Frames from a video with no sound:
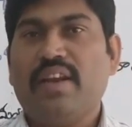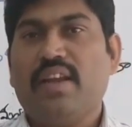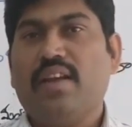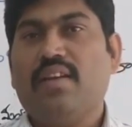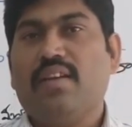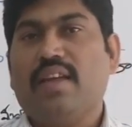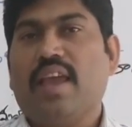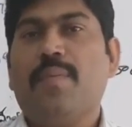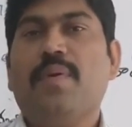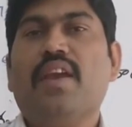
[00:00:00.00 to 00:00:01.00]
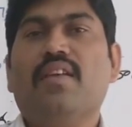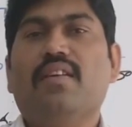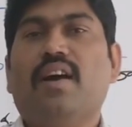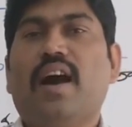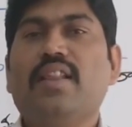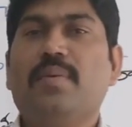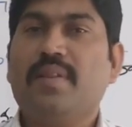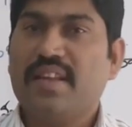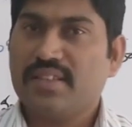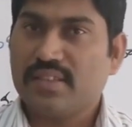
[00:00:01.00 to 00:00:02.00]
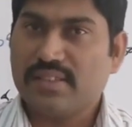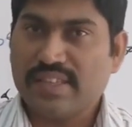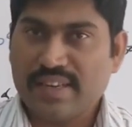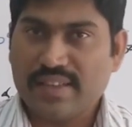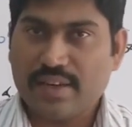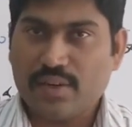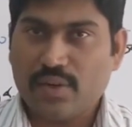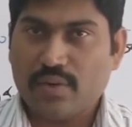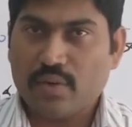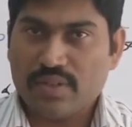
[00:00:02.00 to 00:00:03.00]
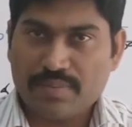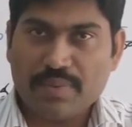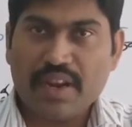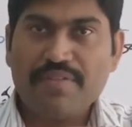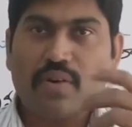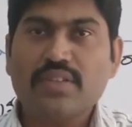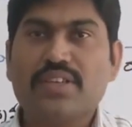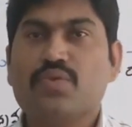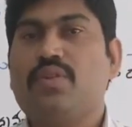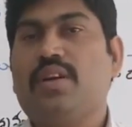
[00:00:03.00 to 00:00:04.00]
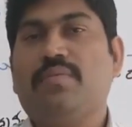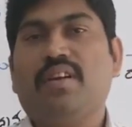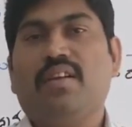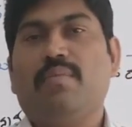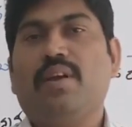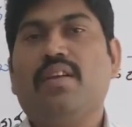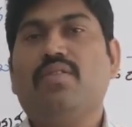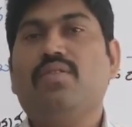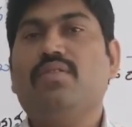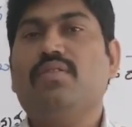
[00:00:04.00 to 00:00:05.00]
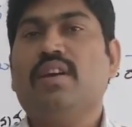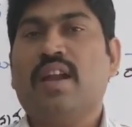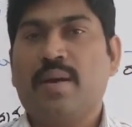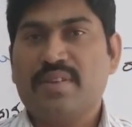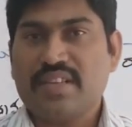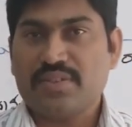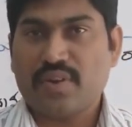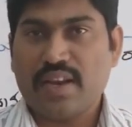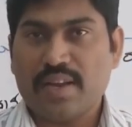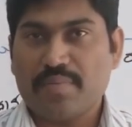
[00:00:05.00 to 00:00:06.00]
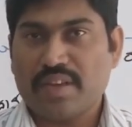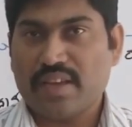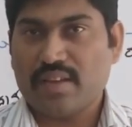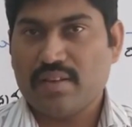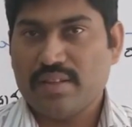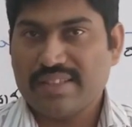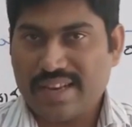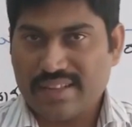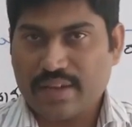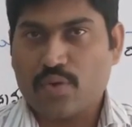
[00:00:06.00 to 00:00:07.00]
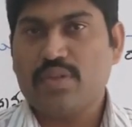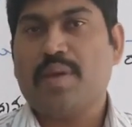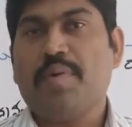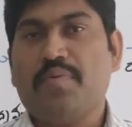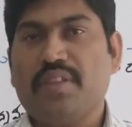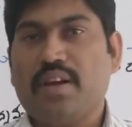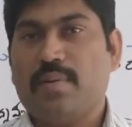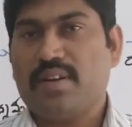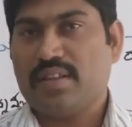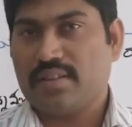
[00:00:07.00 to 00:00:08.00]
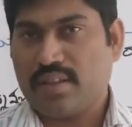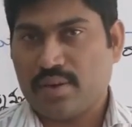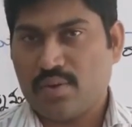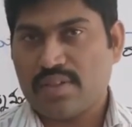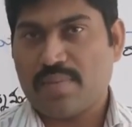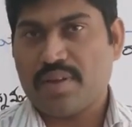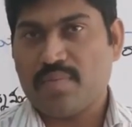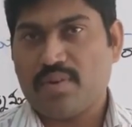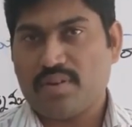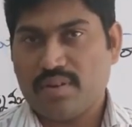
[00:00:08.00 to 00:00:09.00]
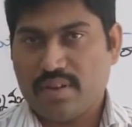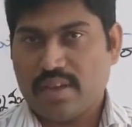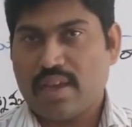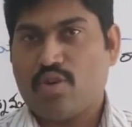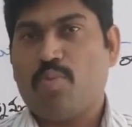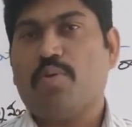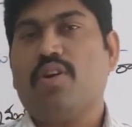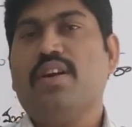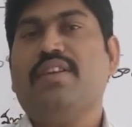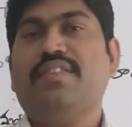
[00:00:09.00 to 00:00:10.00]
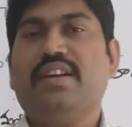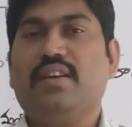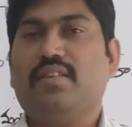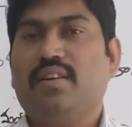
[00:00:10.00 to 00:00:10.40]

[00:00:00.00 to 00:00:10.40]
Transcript: ఒకటి ఏపీ ఆంధ్రప్రదేశ్ చరిత్రలో కొంచెం బ్రీఫ్ అవుట్ చేస్తున్నా మనకు గ్రామ సచివాలయంకి చాలా తక్కువ సమయం ఉంది కాబట్టి తక్కువ సమయంలో ఎక్కువ ప్రొడక్టివిటీ